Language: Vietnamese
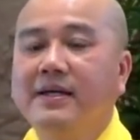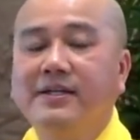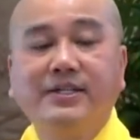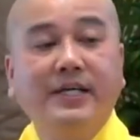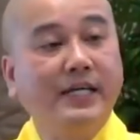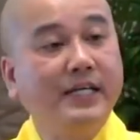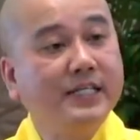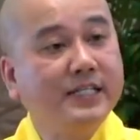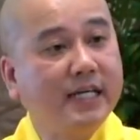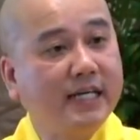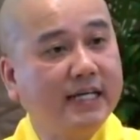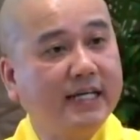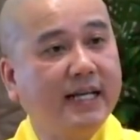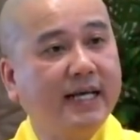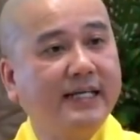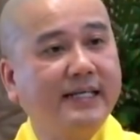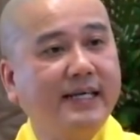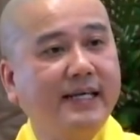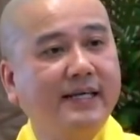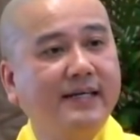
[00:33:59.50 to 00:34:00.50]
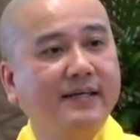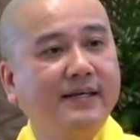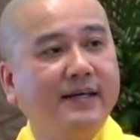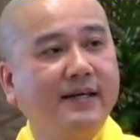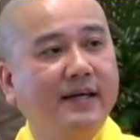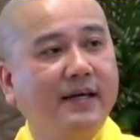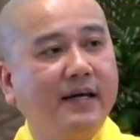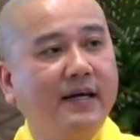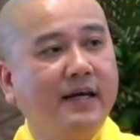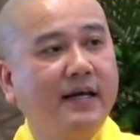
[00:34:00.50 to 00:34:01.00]
Chỉ trì là gì?
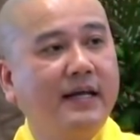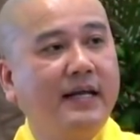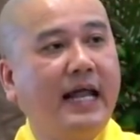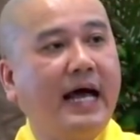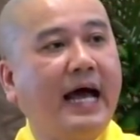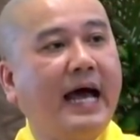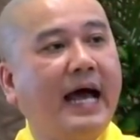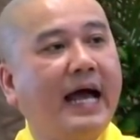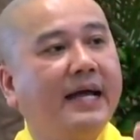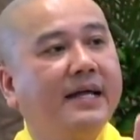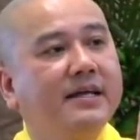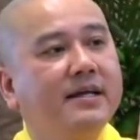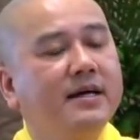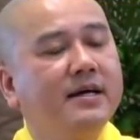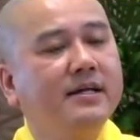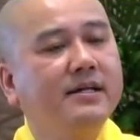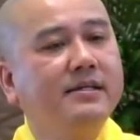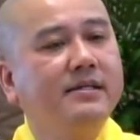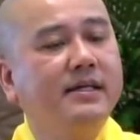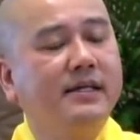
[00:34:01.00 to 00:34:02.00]
Là hãy nên